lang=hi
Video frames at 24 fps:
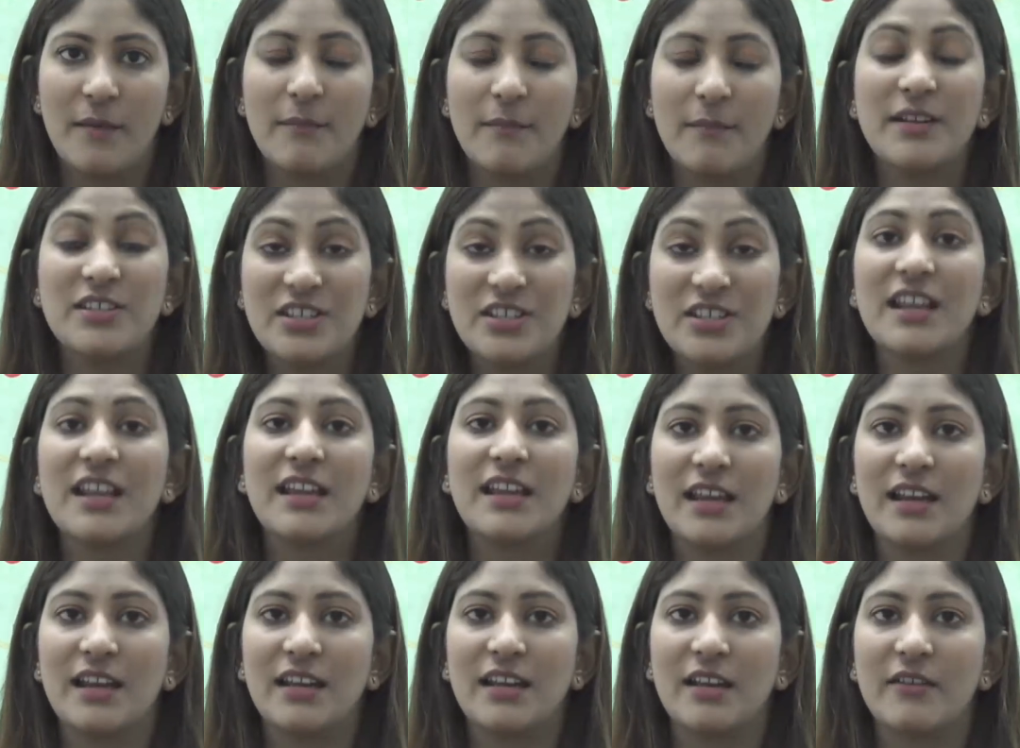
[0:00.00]
बचने
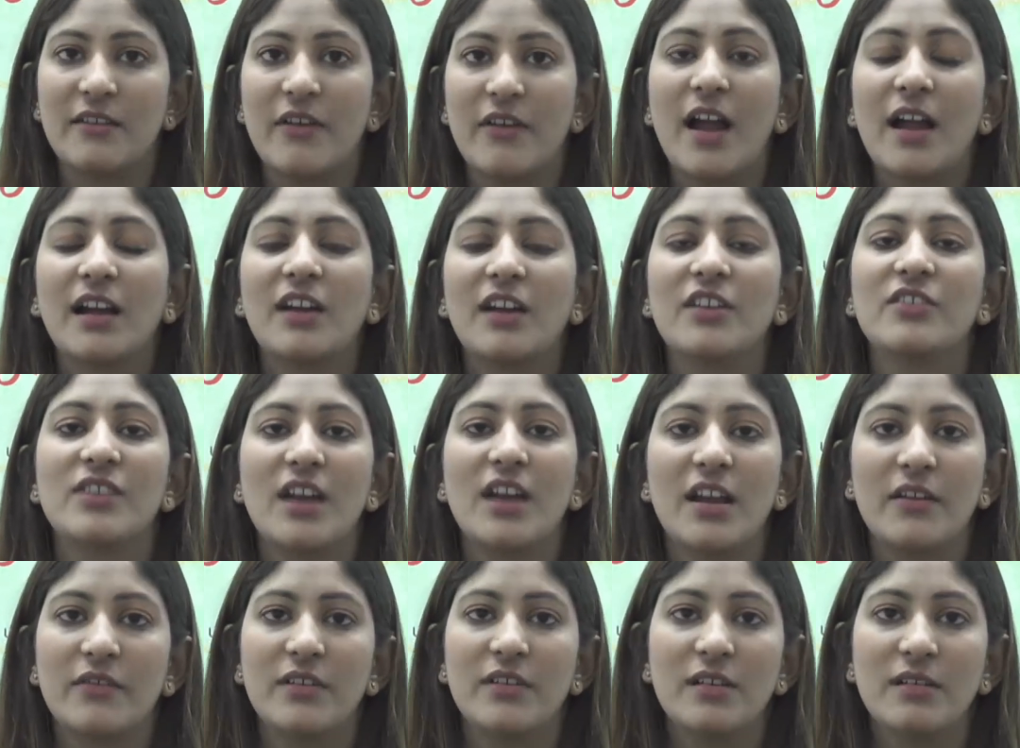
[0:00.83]
के लिए वहाँ का
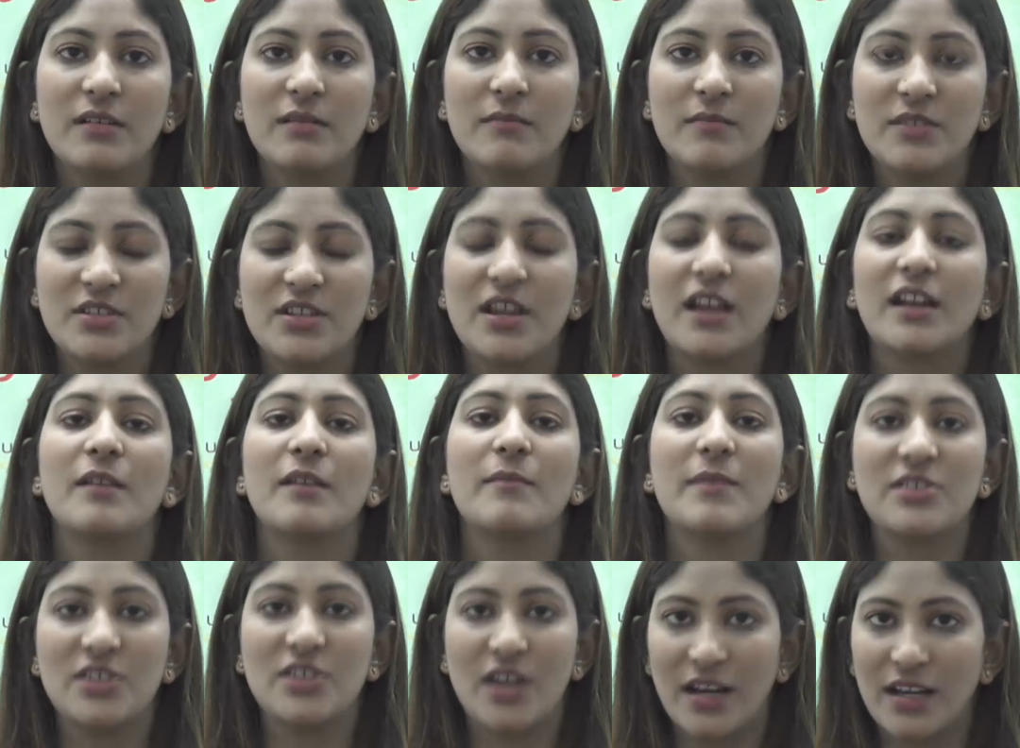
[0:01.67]
ड्राइवर बेचारा
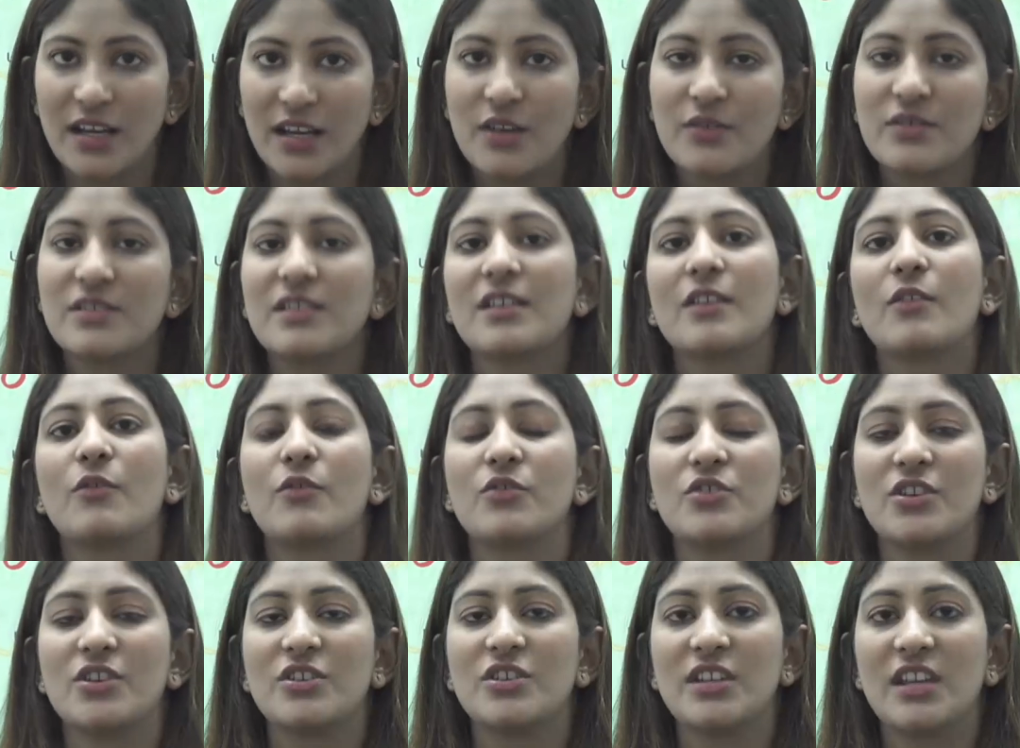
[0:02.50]
बचाने की उसने
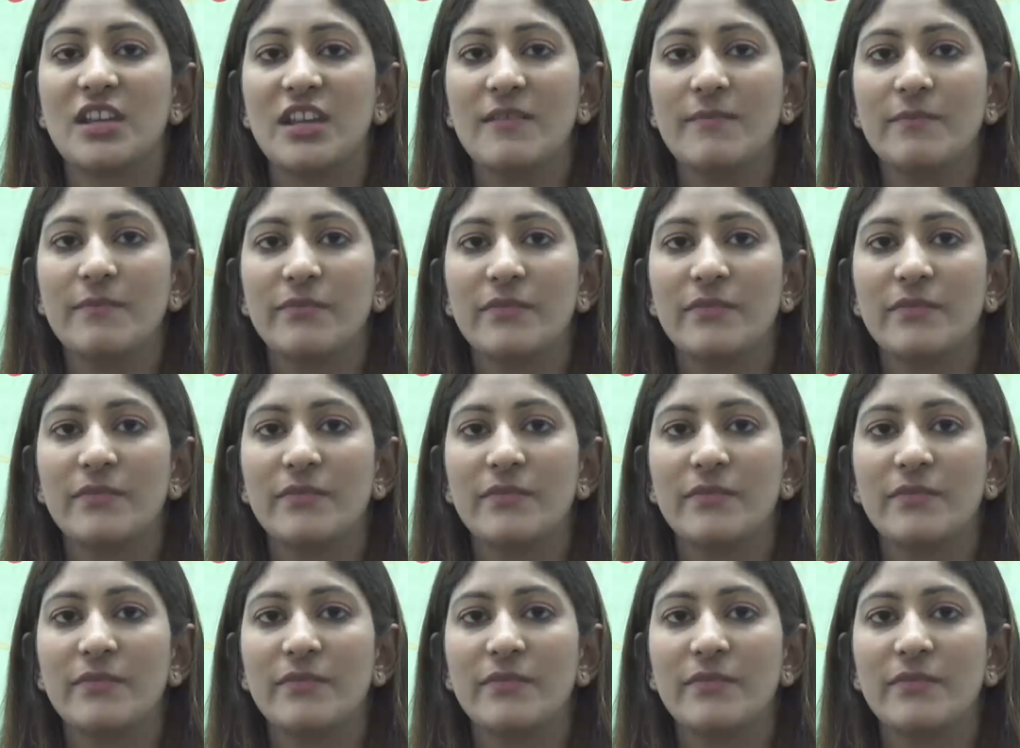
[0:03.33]
कोशिश की